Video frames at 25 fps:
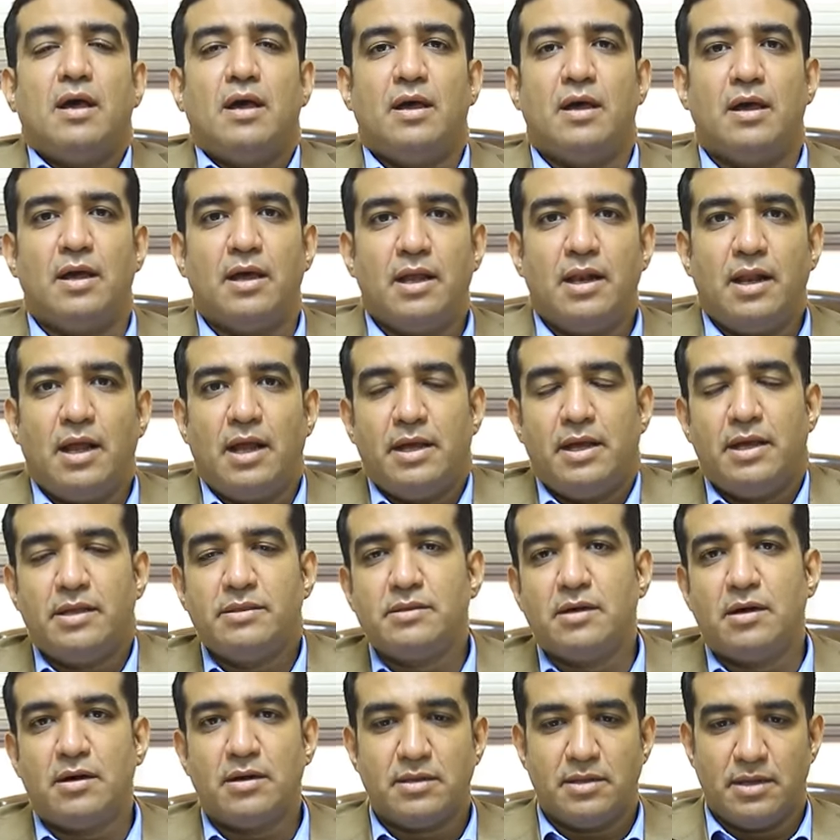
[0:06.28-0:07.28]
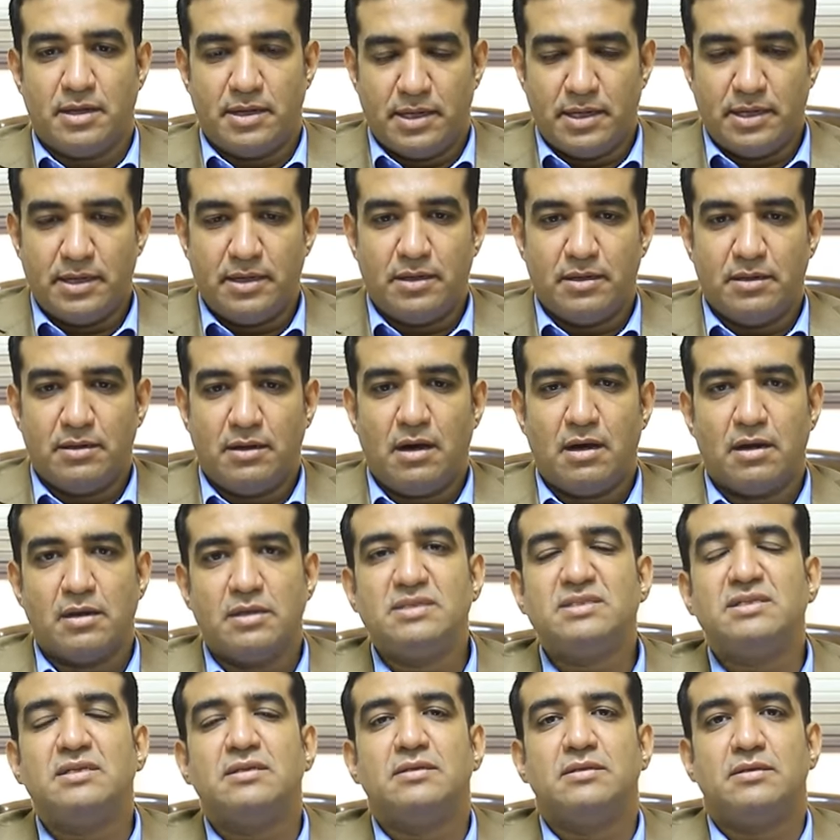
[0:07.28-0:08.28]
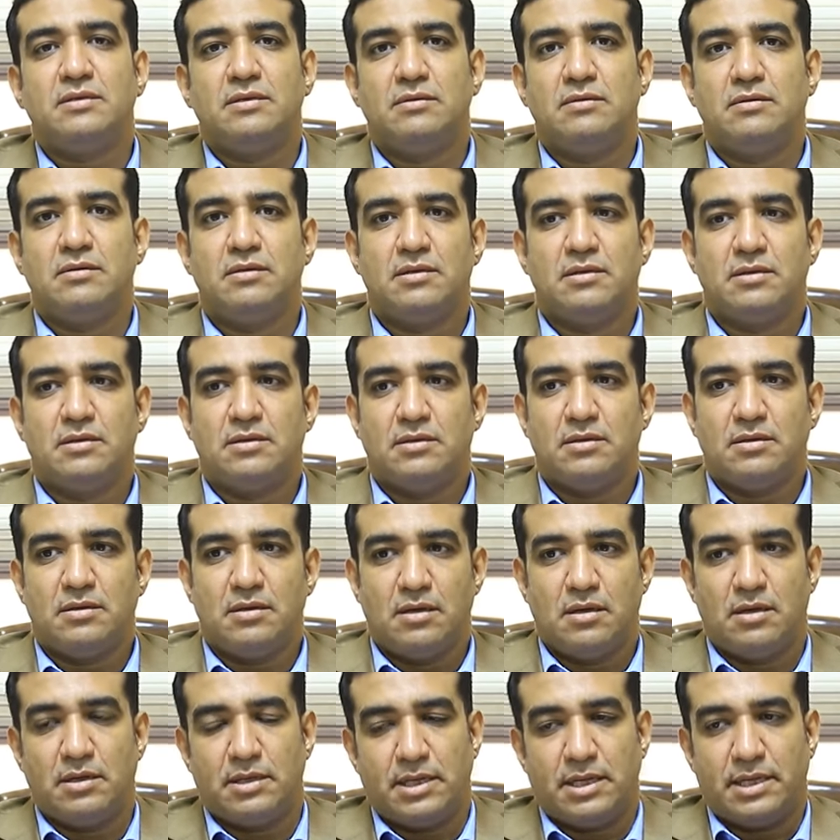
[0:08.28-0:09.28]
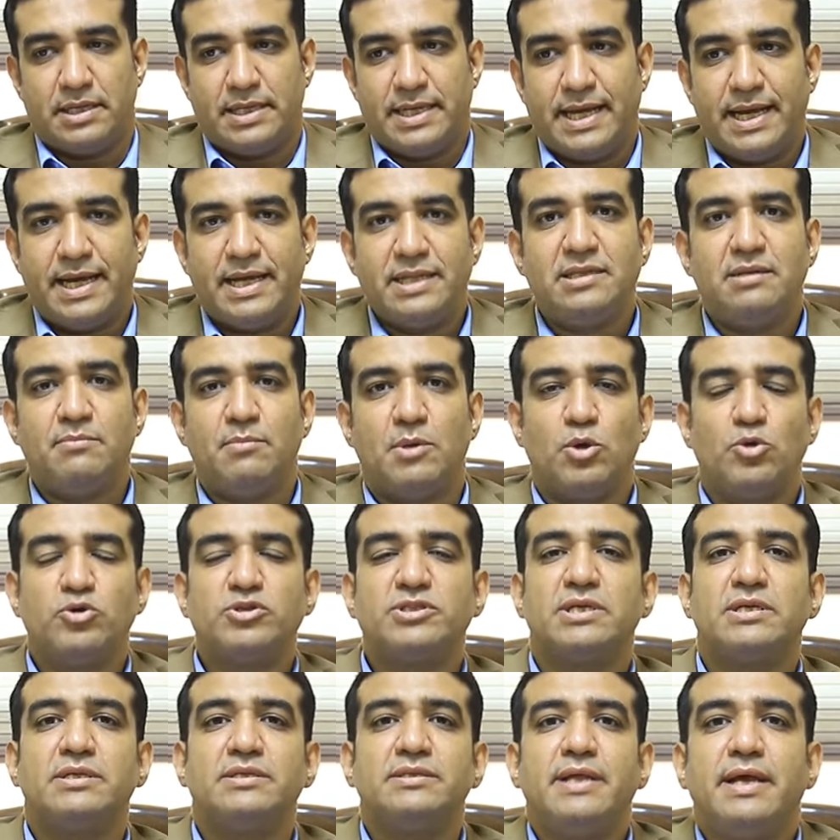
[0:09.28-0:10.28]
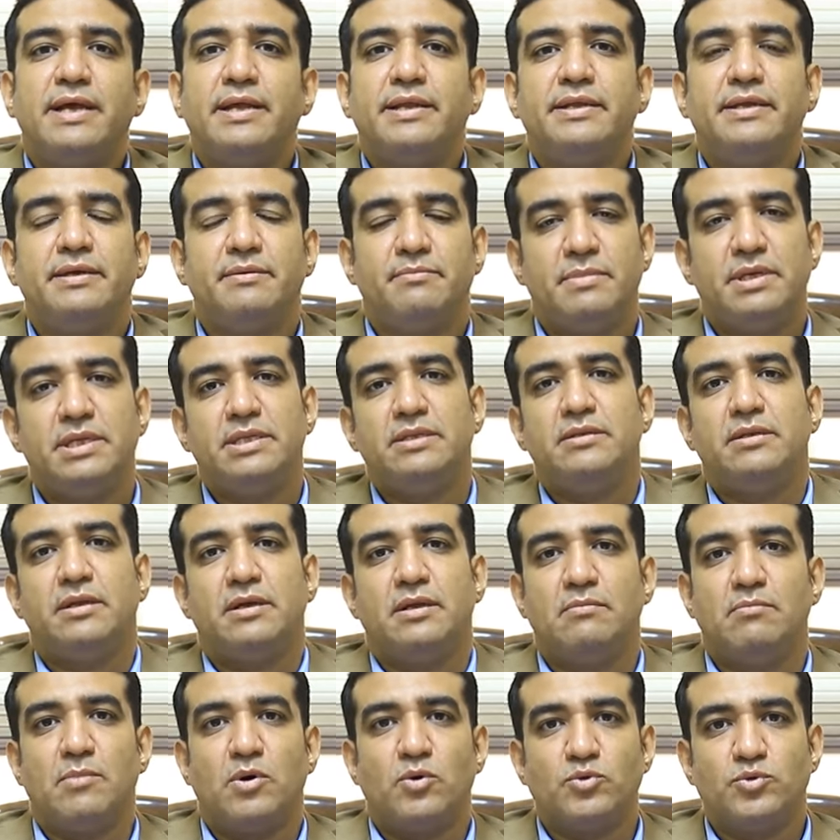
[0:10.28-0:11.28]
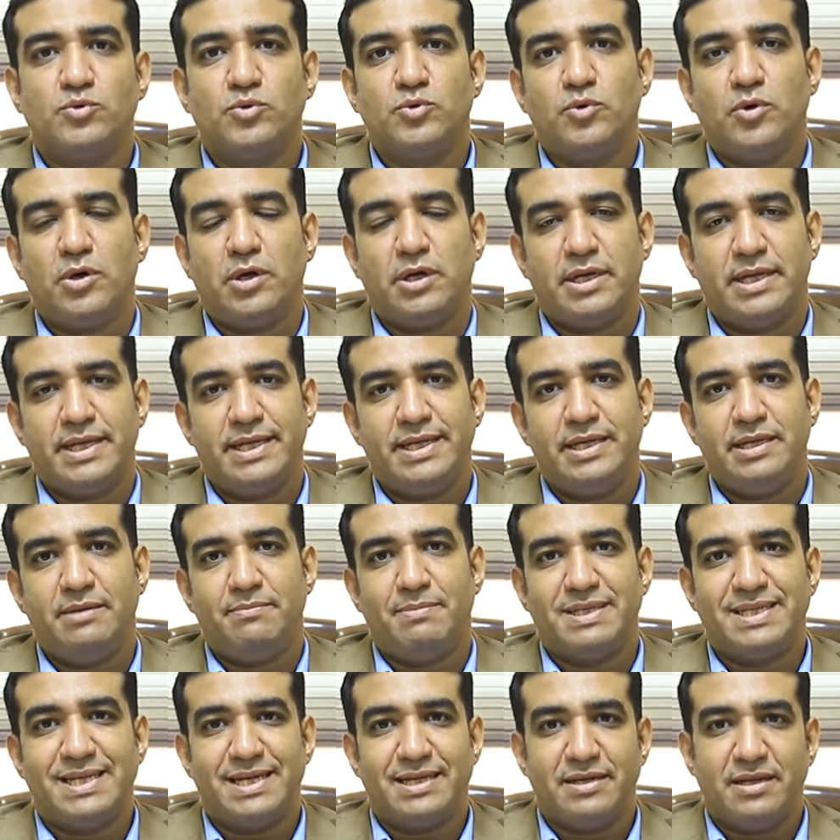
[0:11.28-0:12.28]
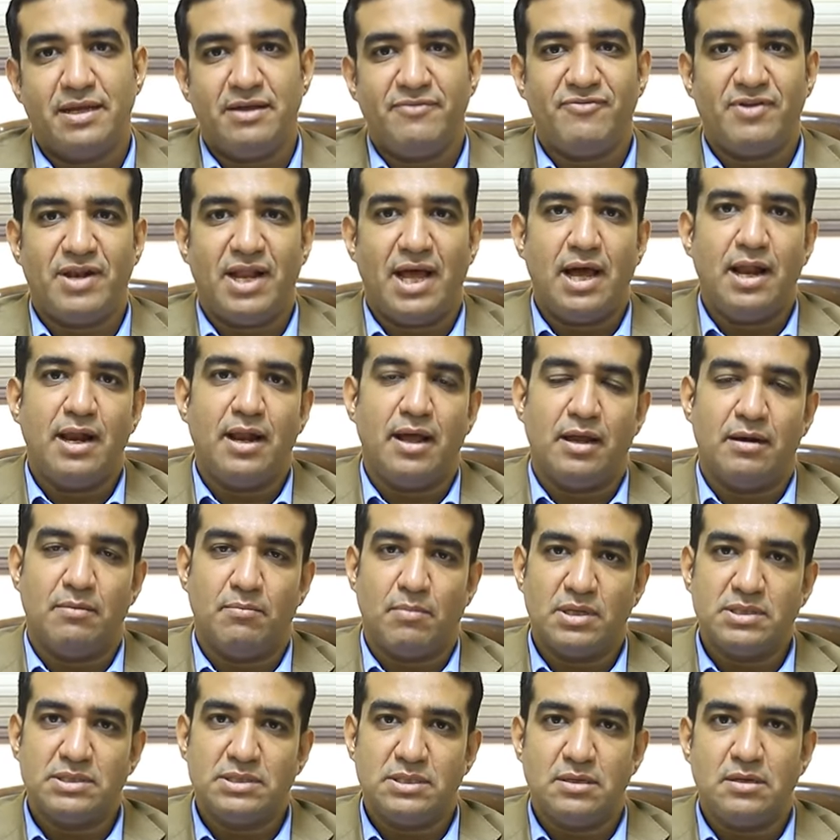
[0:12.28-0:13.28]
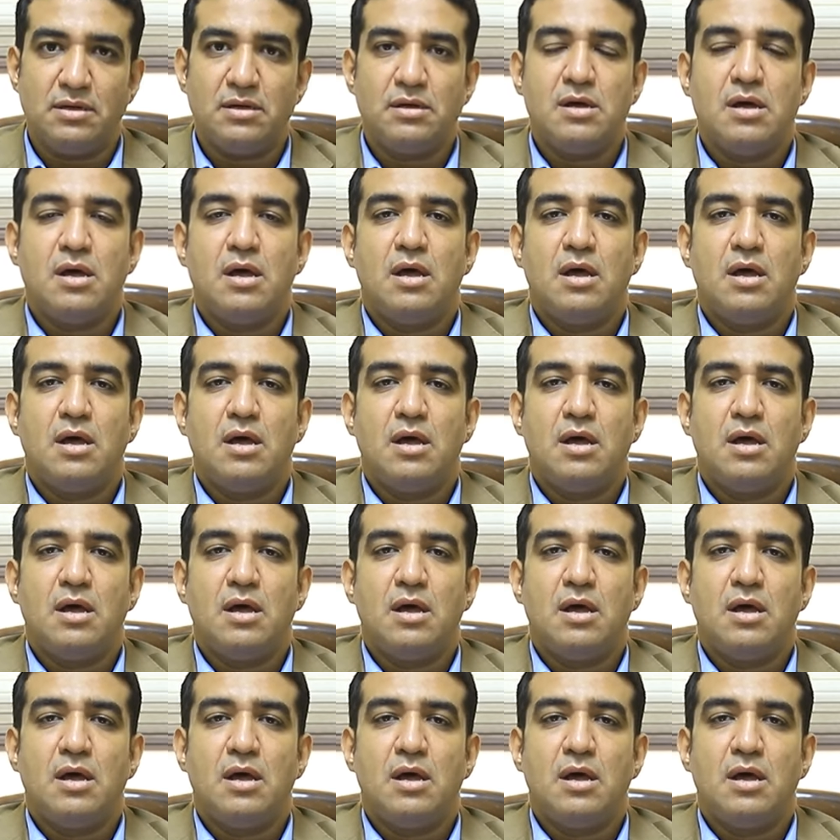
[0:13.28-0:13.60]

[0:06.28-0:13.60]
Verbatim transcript: آه، الحقيقه النهارده انا حريص اني آه، يعني اقدم الجزء الثاني من الموضوع اللي بداناه في الحلقه الماضيه